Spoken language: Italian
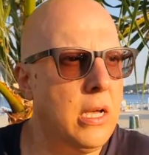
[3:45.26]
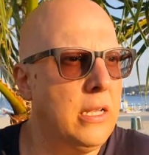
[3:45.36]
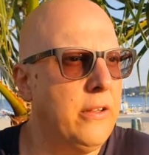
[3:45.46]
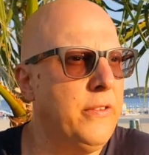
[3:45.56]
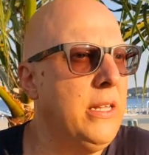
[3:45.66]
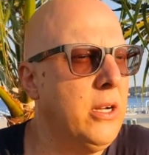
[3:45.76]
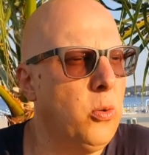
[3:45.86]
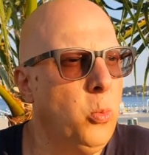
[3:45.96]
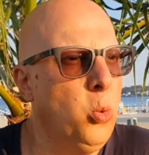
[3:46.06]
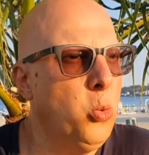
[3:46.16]
alla fine
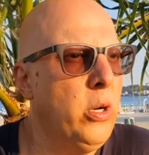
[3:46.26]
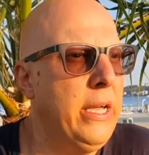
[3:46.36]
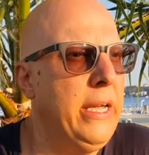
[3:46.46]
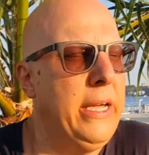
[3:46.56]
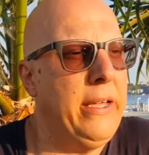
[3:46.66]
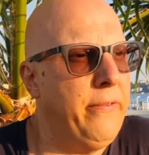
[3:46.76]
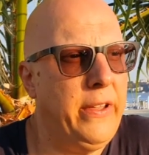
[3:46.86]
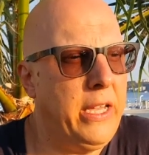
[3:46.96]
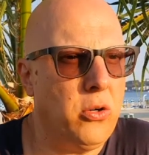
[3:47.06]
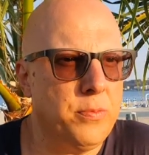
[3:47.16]
comunque è
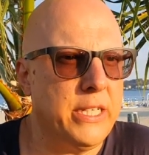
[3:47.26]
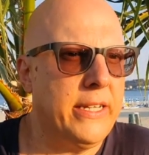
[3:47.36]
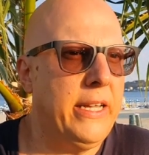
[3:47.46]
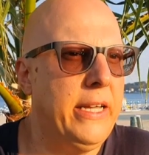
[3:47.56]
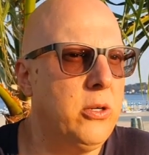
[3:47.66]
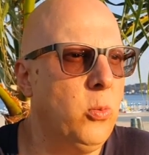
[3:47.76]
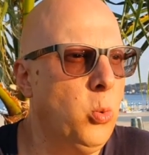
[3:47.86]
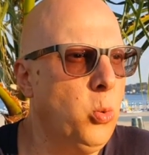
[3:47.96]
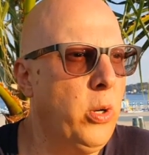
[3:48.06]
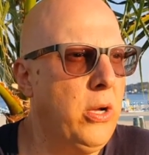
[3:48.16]
vero, perché
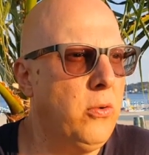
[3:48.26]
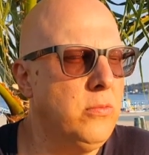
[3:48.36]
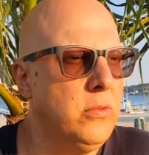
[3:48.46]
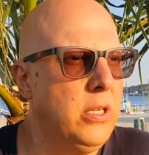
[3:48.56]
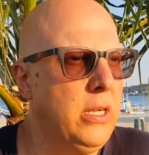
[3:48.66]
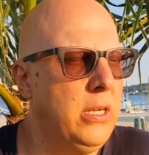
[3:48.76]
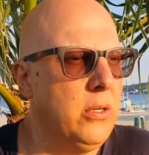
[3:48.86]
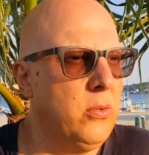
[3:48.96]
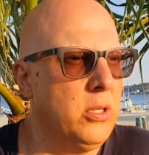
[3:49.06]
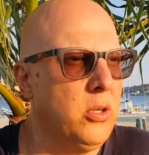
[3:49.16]
comunque è un
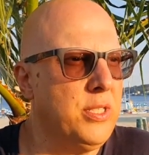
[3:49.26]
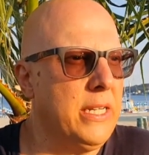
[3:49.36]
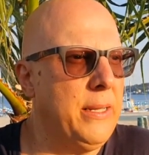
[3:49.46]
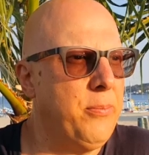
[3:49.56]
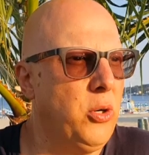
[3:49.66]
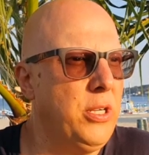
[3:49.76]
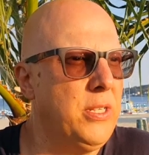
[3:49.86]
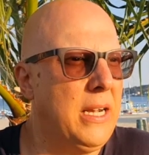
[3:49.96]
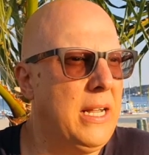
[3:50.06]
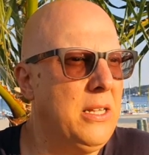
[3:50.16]
eh, qualcosa che poi
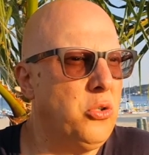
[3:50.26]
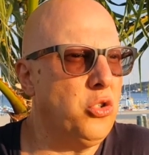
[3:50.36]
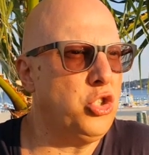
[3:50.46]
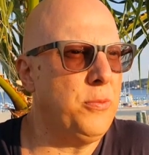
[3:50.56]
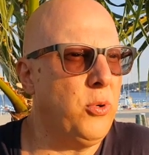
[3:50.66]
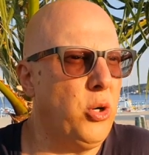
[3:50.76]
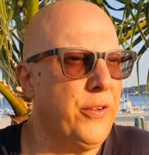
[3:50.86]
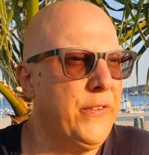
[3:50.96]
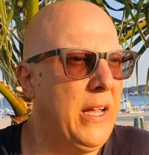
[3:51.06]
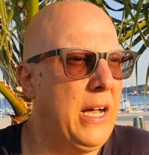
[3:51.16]
tra l'altro ci
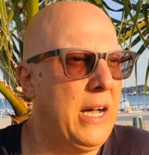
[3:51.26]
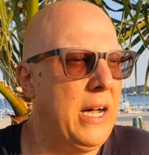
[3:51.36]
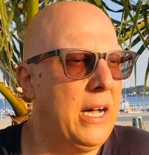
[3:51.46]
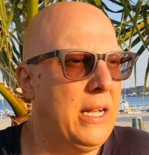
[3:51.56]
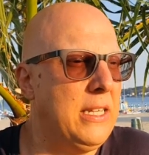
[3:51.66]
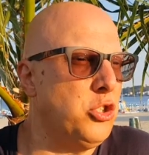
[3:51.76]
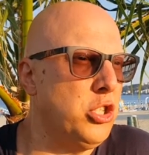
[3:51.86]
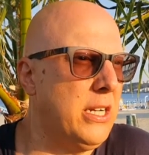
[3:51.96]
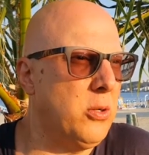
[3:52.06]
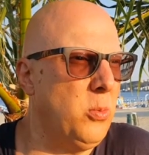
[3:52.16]
porta a
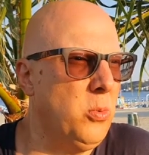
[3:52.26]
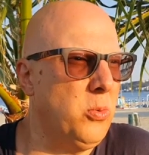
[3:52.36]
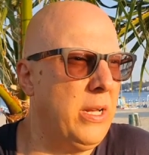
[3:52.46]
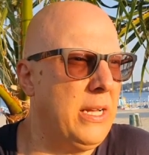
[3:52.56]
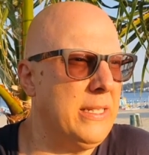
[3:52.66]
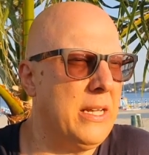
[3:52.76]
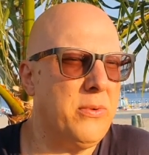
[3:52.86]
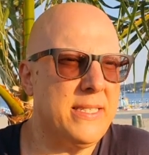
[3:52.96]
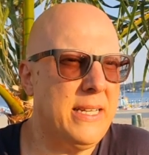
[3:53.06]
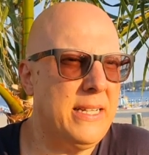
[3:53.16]
lasciare comunque anche
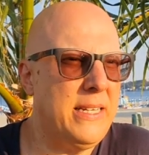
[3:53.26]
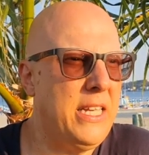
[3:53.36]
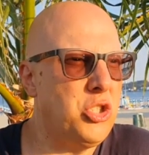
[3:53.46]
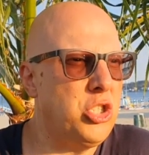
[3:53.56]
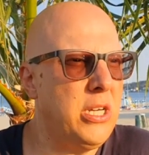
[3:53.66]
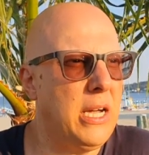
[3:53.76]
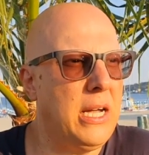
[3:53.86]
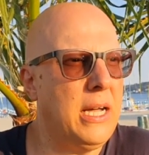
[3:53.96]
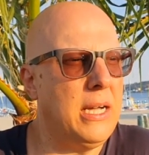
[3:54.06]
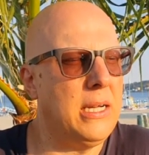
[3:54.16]
queste radici,
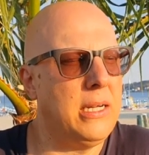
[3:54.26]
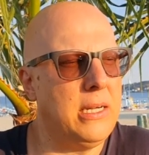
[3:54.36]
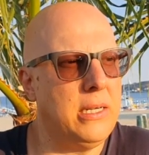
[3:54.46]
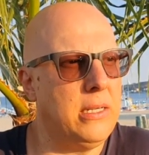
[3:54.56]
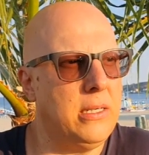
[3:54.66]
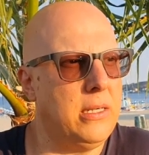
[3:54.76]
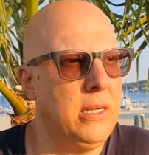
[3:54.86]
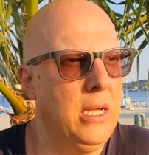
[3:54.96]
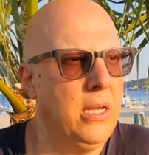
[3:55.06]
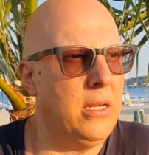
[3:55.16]
a
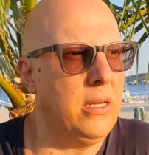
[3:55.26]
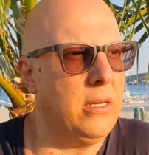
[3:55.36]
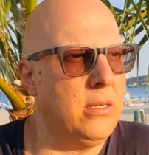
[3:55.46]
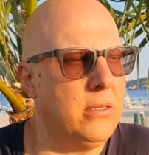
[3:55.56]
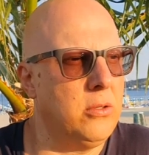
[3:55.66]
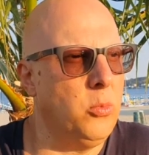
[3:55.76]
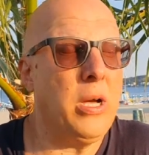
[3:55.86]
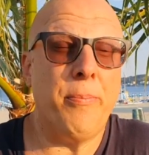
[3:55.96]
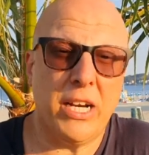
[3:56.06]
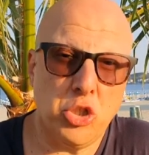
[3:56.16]
eh,
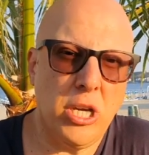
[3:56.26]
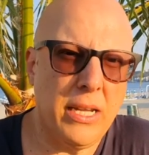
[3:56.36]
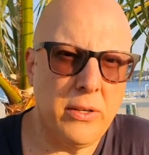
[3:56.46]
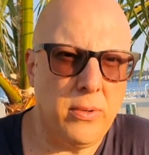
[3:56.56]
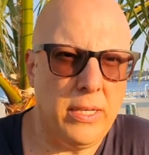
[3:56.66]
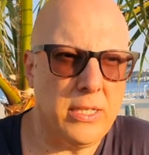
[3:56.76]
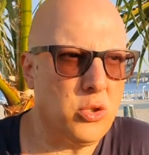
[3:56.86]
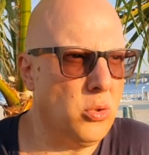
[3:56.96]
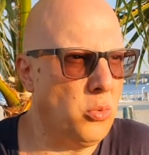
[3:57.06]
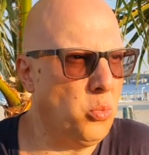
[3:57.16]
comunque abbracciare quelle che
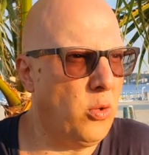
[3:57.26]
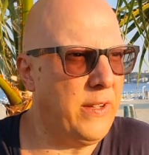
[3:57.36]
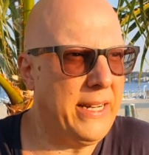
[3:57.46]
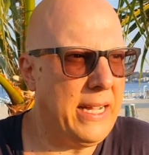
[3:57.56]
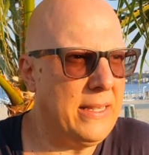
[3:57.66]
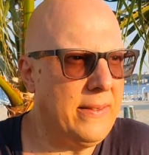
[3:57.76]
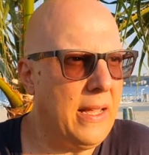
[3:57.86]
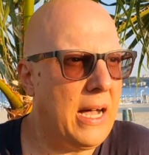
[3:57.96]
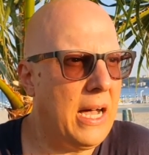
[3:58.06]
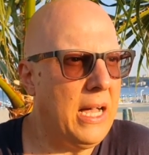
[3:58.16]
sono nuove
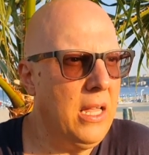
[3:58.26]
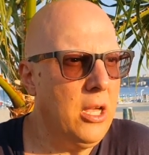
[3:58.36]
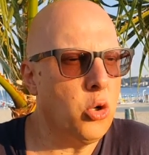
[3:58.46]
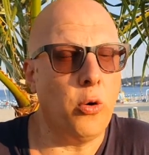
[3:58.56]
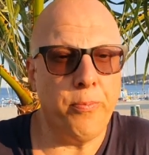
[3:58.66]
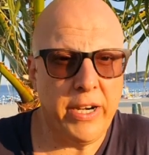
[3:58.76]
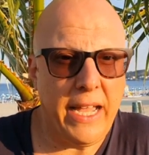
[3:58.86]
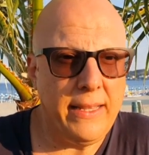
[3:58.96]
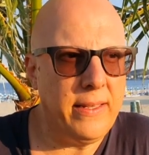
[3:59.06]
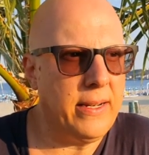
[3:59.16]
realtà,
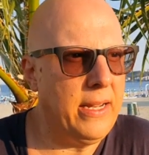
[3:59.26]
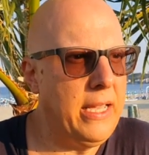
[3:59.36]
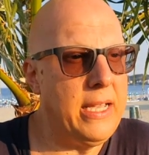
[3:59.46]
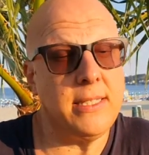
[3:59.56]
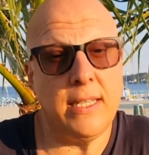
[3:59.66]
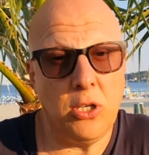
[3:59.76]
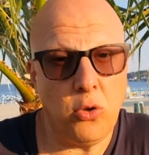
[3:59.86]
comprenderle, essere